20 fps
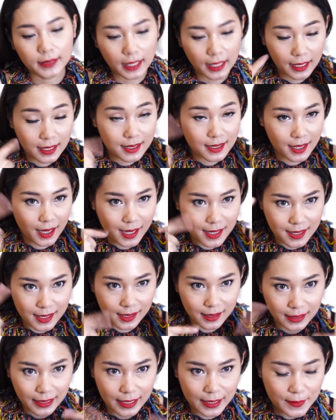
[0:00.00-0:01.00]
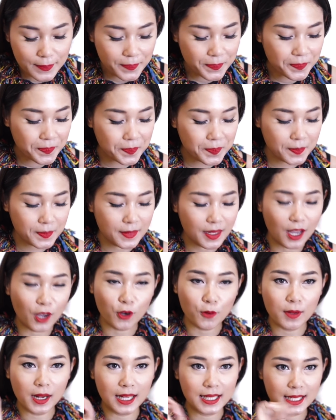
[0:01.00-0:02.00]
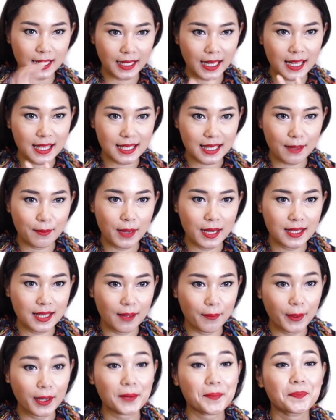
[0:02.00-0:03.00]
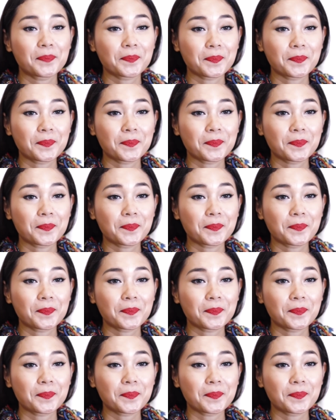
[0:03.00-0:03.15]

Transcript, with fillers: ini sih hasilnya aku bakal ceritain step by stepnya